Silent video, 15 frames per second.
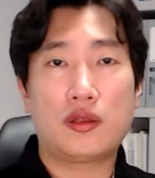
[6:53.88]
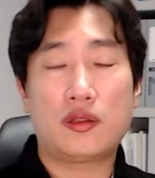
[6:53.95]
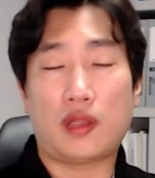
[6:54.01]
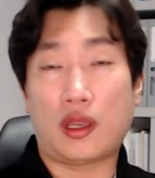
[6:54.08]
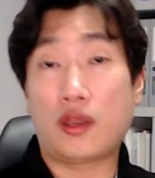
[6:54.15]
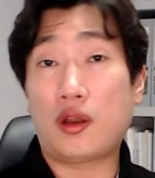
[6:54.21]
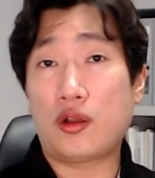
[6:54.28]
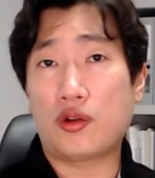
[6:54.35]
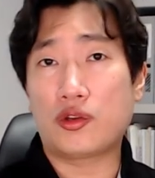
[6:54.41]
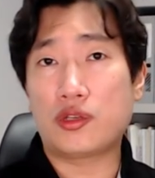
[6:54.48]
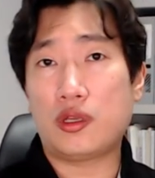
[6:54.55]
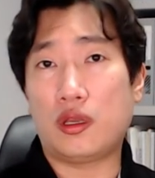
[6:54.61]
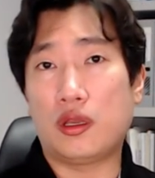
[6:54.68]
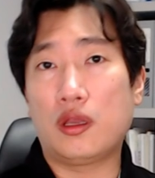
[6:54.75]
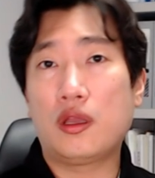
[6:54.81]
당연한
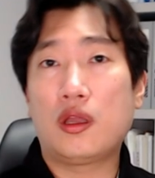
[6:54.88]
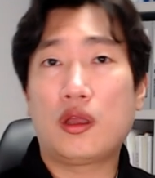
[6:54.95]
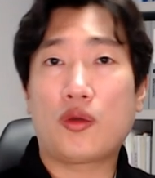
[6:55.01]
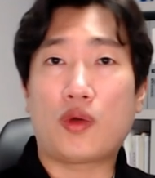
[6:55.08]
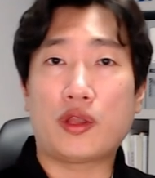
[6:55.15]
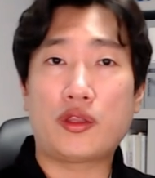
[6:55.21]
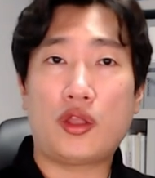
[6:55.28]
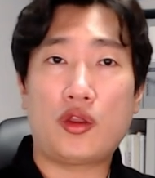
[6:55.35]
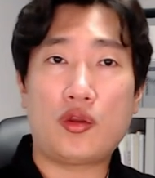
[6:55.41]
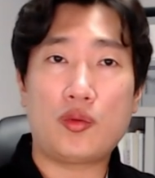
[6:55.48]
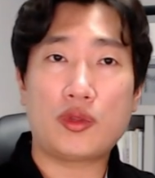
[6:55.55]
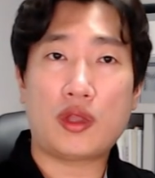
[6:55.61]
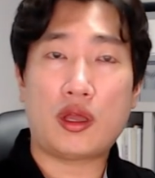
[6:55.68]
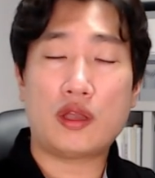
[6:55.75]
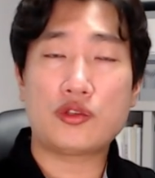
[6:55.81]
것이
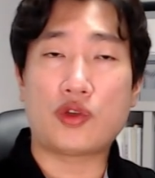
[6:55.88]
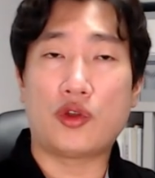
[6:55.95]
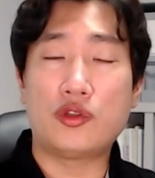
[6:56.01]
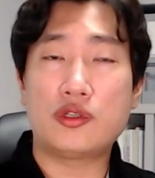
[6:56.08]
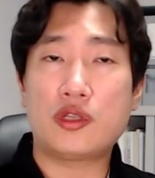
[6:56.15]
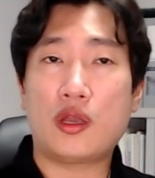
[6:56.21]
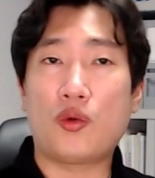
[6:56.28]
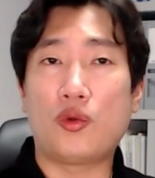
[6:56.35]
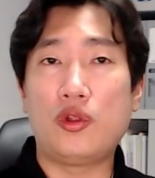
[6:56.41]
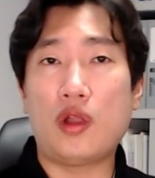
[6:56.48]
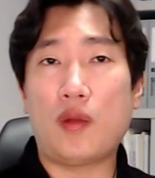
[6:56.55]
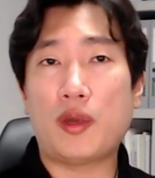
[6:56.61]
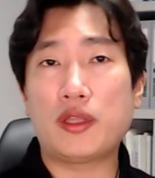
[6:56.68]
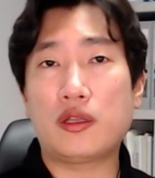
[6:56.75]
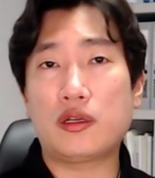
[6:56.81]
과태료보다 전세
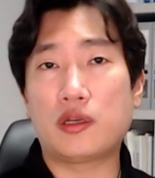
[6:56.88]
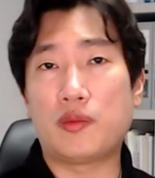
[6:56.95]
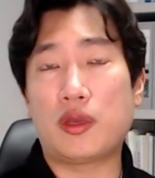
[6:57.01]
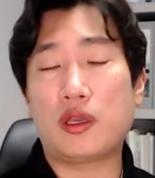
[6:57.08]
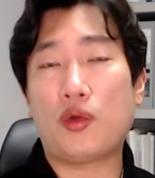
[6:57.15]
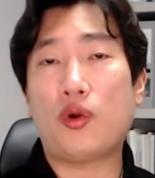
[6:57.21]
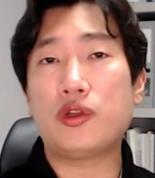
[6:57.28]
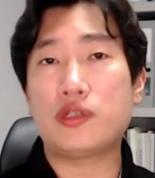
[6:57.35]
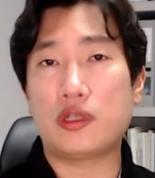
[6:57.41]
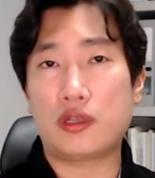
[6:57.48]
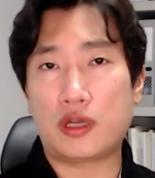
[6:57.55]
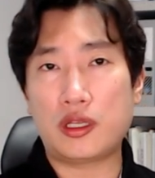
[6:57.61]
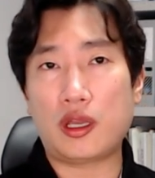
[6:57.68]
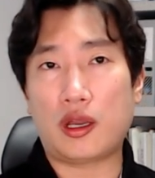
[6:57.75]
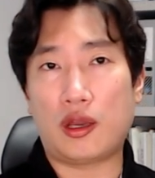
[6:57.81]
올려받는 금액이 훨씬
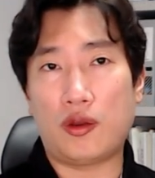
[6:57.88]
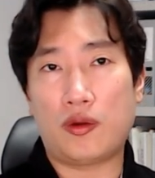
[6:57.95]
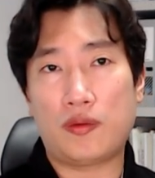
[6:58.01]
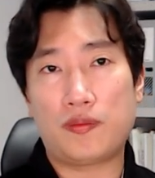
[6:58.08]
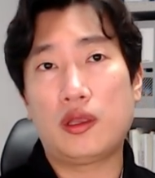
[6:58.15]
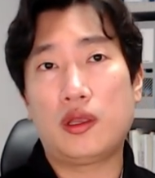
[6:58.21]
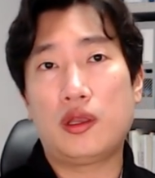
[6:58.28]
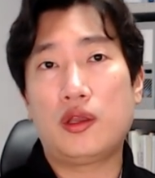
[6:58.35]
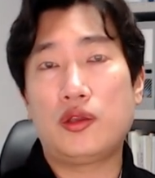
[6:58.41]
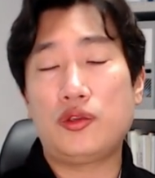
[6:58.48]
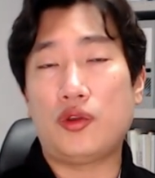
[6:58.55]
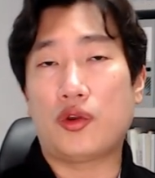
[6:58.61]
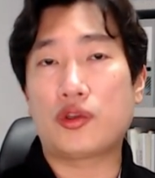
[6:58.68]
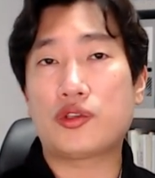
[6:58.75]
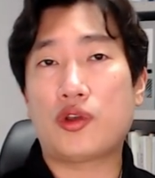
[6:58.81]
크니까요.
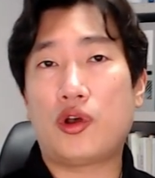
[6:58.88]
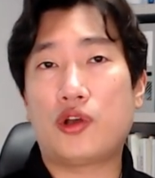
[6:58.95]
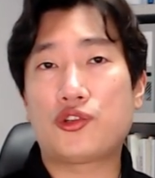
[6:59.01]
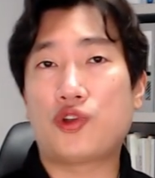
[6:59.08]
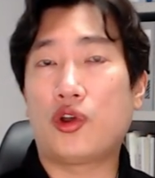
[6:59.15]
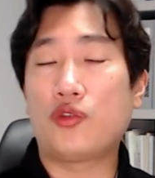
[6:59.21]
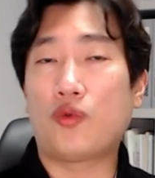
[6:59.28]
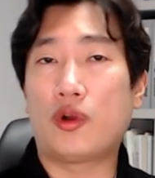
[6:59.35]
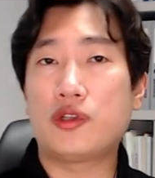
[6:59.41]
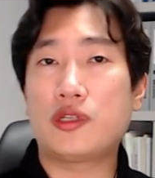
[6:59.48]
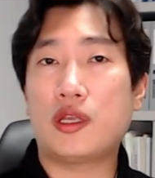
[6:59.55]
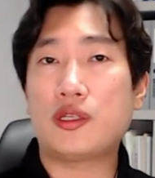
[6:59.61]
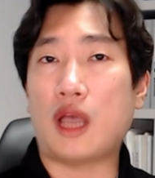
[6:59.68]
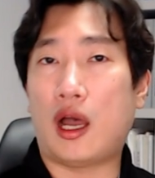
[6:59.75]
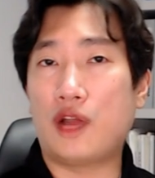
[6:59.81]
여기서 전월세
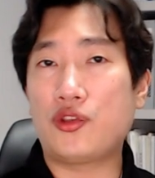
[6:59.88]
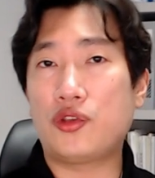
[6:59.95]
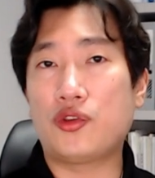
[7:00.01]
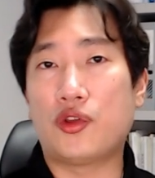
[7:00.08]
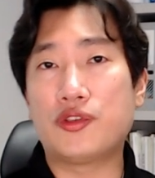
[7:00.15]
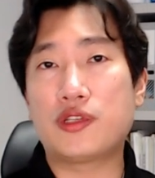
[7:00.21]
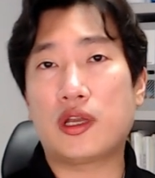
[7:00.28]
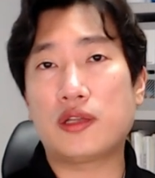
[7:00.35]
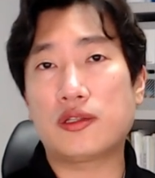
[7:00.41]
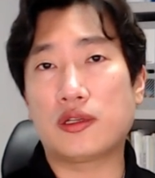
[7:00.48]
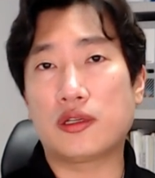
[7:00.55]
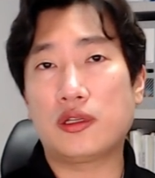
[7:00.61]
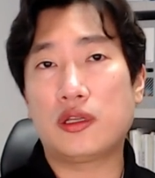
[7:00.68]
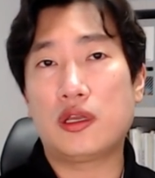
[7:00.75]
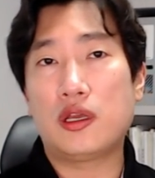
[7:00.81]
4년 연장
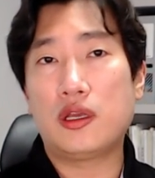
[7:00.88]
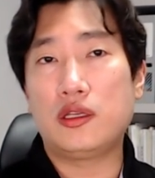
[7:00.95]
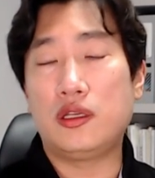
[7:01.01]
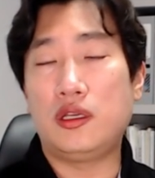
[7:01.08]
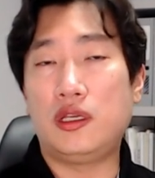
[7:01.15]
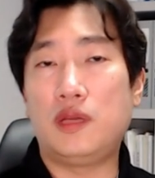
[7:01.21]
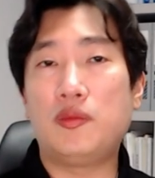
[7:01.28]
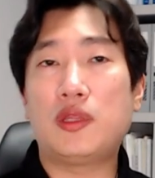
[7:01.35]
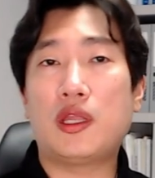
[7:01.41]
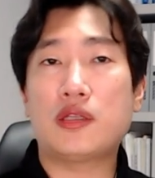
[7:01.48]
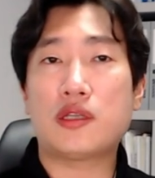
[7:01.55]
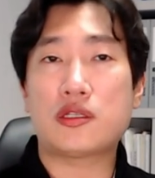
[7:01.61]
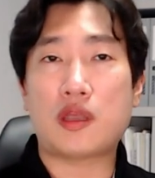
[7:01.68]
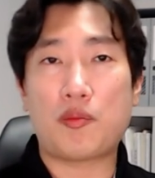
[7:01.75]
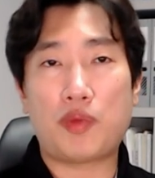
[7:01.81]
등 이 임대차
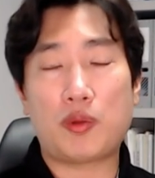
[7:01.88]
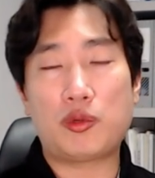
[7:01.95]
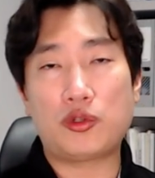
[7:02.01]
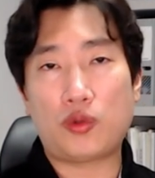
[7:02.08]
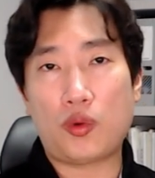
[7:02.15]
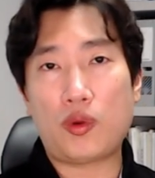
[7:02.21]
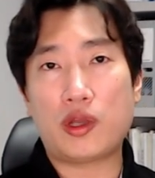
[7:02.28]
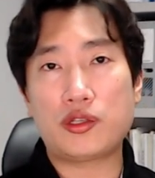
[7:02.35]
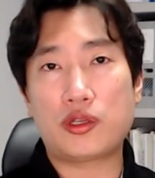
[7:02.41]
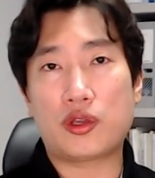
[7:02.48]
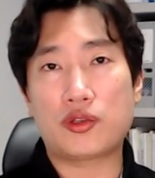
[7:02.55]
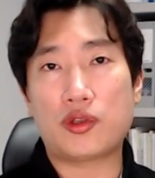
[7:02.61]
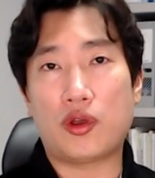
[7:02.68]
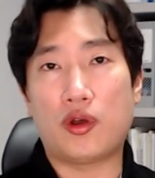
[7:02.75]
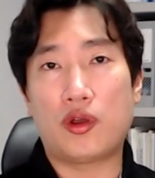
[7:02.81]
3법을
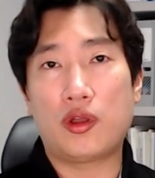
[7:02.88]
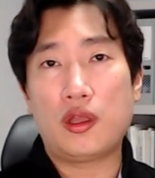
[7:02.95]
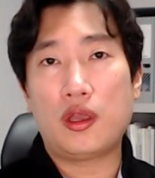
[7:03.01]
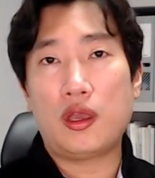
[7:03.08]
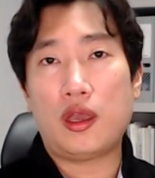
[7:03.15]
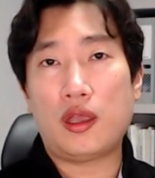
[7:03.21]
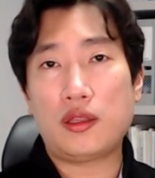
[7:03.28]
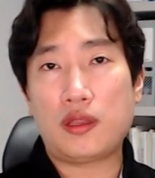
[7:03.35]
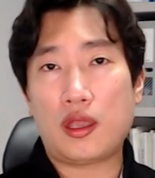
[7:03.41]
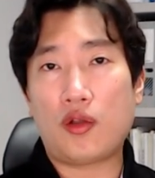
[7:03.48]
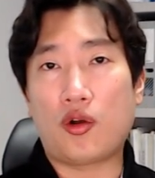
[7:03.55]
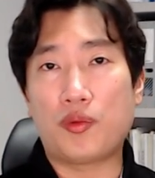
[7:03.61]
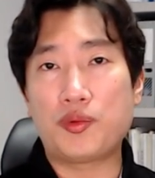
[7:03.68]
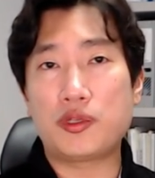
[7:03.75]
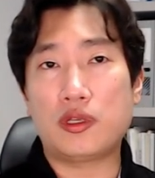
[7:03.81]
통과시켜서 혜택
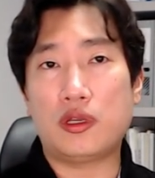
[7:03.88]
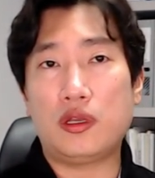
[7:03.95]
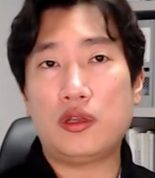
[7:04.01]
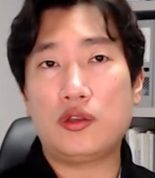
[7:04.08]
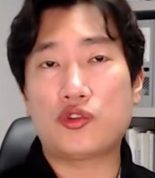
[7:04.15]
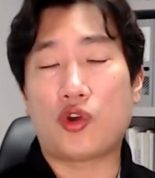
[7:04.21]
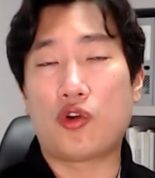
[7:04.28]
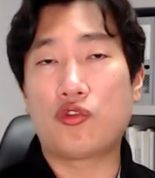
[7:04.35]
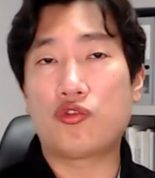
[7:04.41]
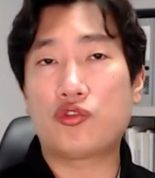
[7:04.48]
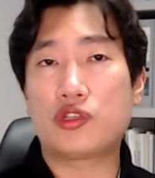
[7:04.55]
없이 전국